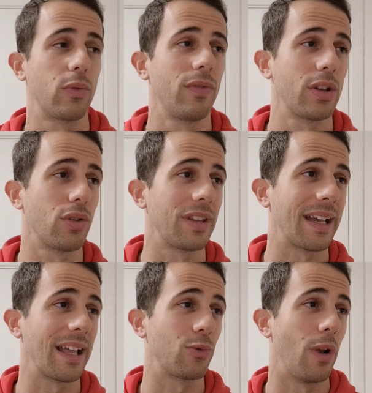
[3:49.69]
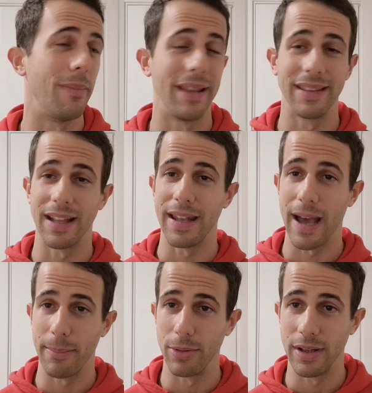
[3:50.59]
fatto sta che attualmente il
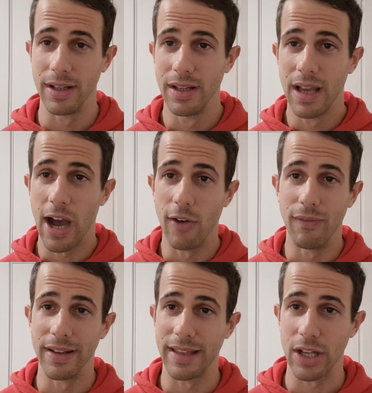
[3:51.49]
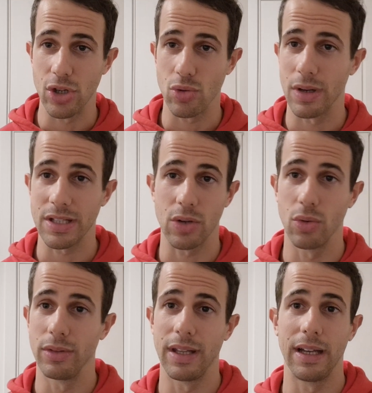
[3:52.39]
Napoli ha un vantaggio sulla
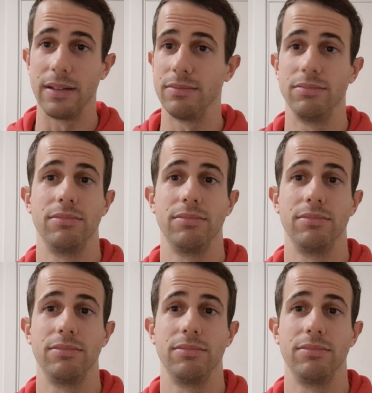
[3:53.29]
seconda